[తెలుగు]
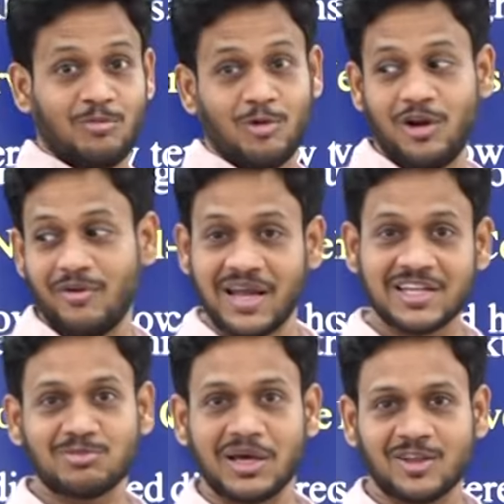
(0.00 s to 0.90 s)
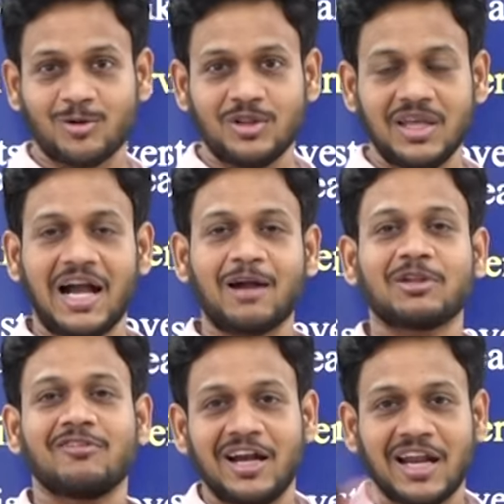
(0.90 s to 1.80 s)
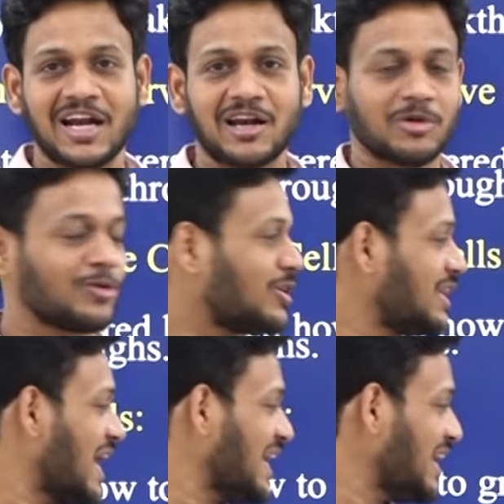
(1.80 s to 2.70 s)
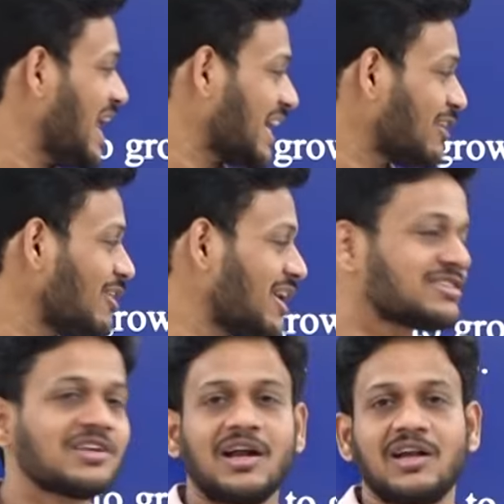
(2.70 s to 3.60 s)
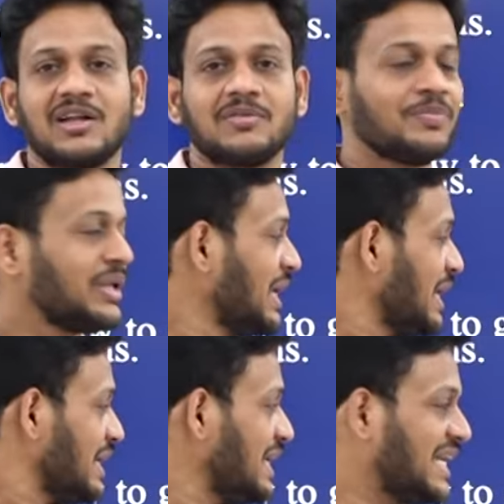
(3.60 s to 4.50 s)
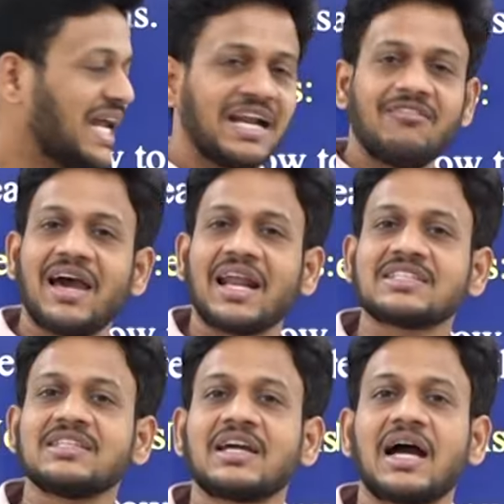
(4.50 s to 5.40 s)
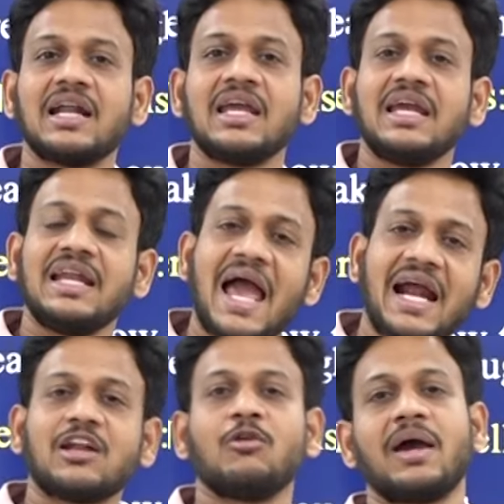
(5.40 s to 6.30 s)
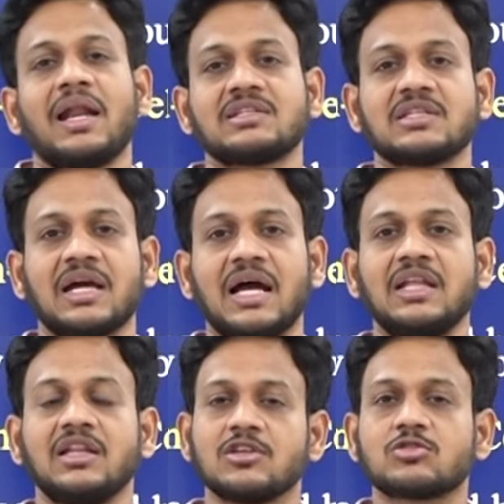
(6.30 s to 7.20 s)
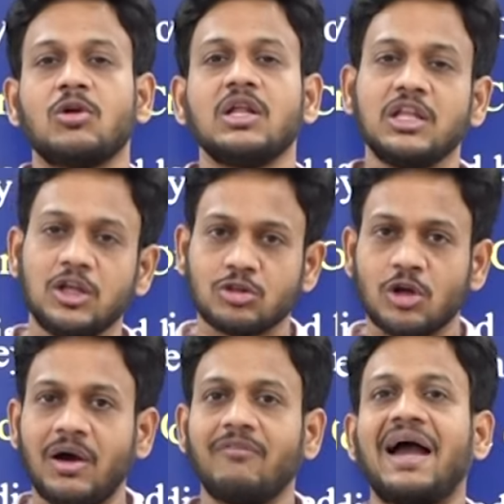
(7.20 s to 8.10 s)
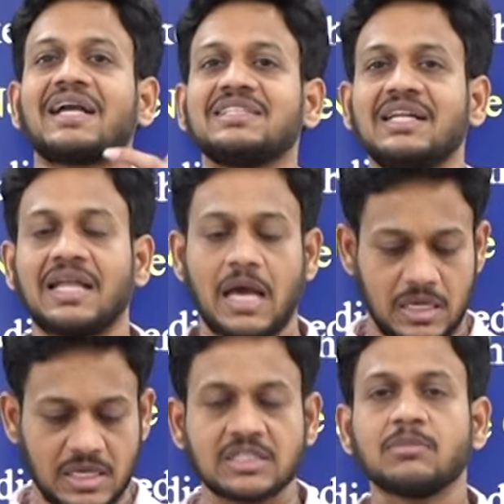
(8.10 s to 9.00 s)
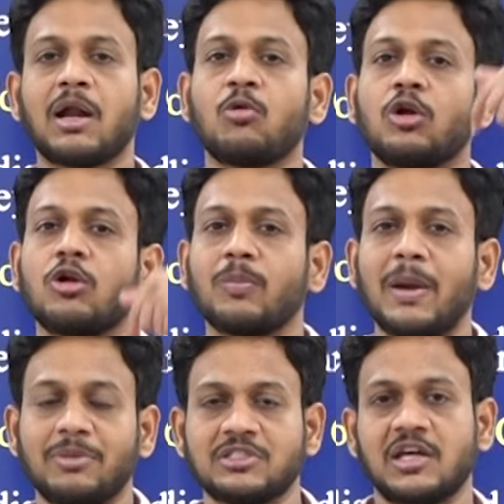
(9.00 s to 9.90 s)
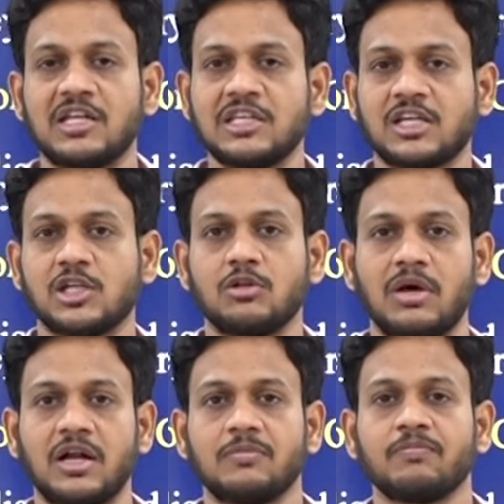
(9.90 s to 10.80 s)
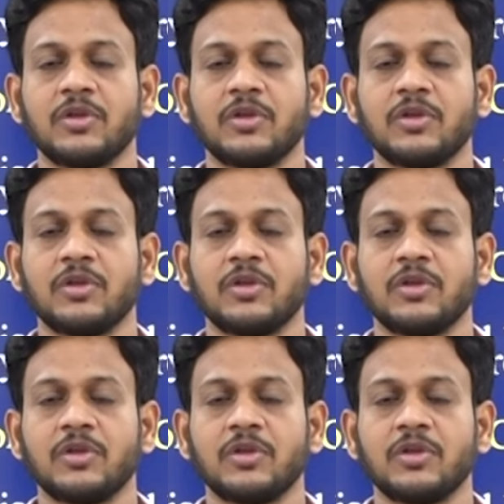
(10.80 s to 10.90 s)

పోలియో వైరస్ బతికుంది కాకపోతే వెంటిలేటర్ మీద ఉంది దాన్ని ఇన్యాక్టివ్ వైరస్ అని అంటారు ఈ డెడ్ వైరస్ని కానీ ఇన్యాక్టివ్ వైరస్ని కానీ తీసుకొని దీంతో వ్యాక్సిన్ తయారు చేసి మన ఒంట్లోకి పంపిస్తారు ఇంజెక్షన్ ద్వారా